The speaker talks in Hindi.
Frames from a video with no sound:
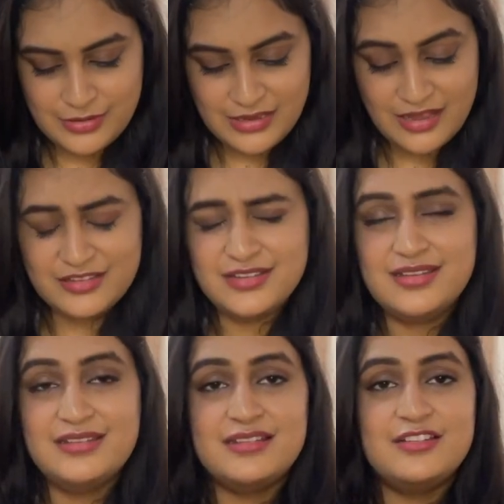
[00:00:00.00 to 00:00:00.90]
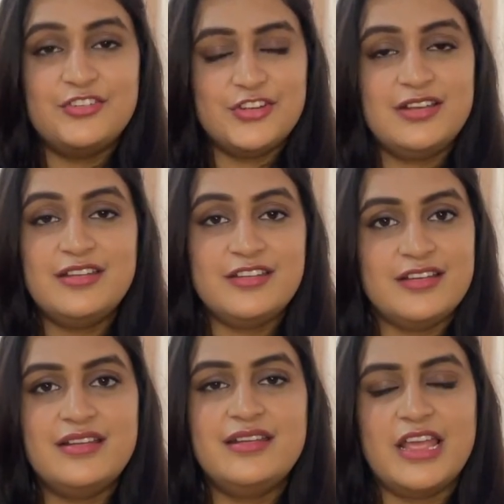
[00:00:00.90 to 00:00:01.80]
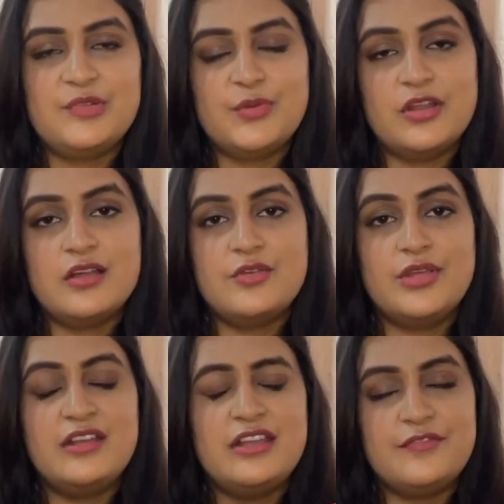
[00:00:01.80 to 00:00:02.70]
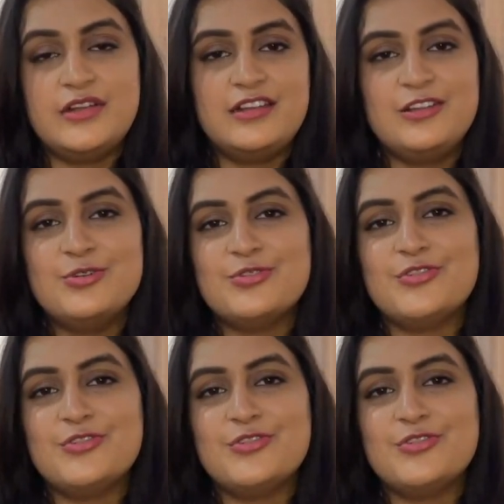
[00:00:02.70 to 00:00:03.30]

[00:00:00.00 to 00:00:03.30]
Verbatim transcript: या दिस इज़ अ रियली रियली नाइस प्रोडक्ट यू कैन डेफिनेटली गो